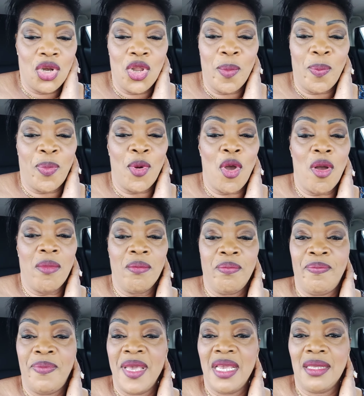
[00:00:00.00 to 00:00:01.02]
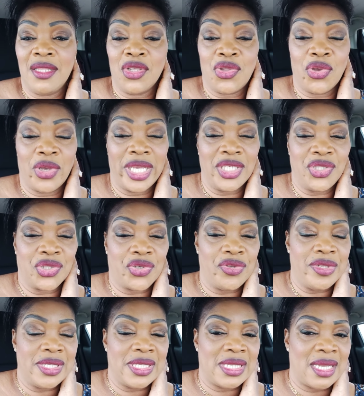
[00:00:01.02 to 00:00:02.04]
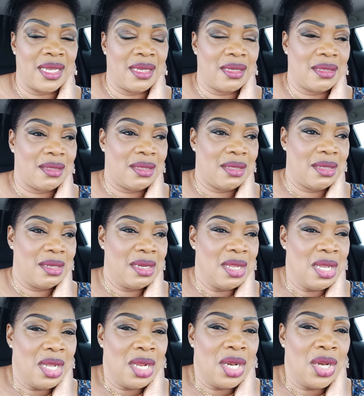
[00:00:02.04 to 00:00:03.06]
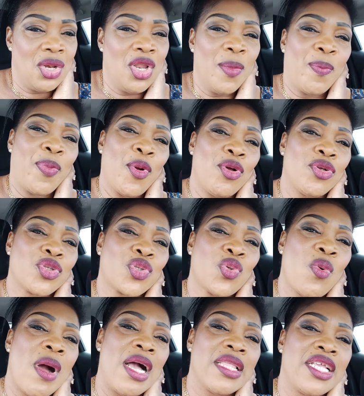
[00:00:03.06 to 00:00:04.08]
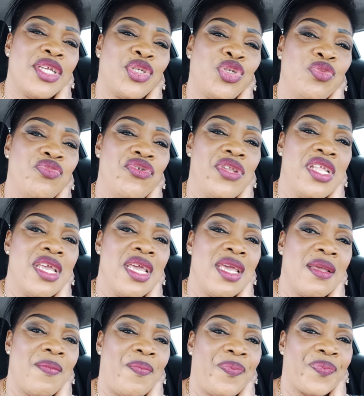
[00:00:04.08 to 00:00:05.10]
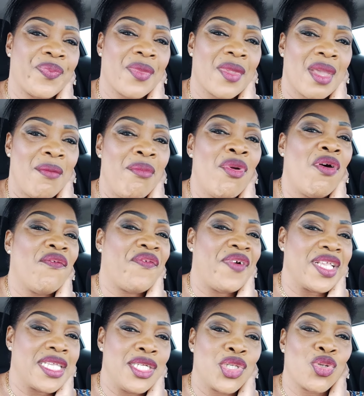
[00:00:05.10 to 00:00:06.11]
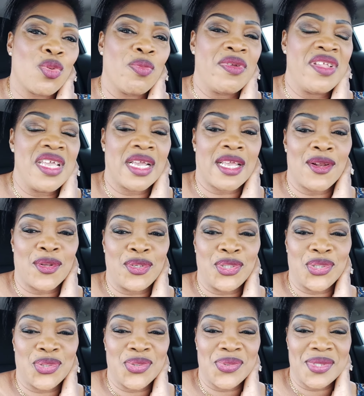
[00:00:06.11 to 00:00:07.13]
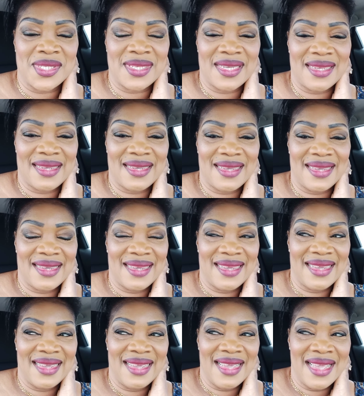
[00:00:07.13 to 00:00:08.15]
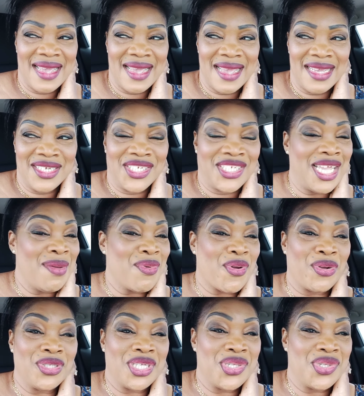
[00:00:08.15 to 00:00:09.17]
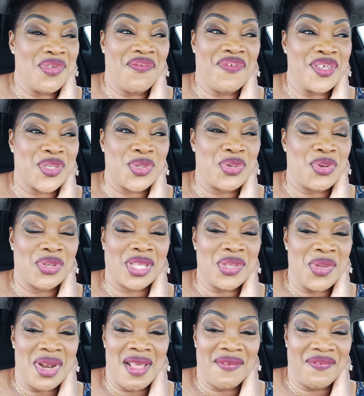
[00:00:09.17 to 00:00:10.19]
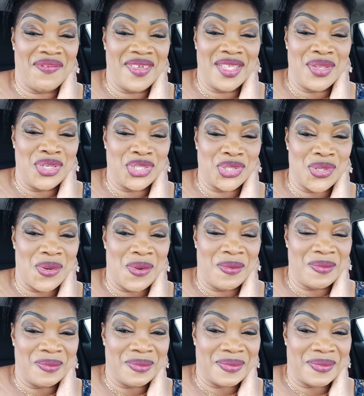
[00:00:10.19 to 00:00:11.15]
Le plan B de te ridiculiser. Le plan 3 de t'humilier. Mais en fait, ils ont oublié quelque chose. J'aime quand Jésus fait son entrée dans la vie des gens.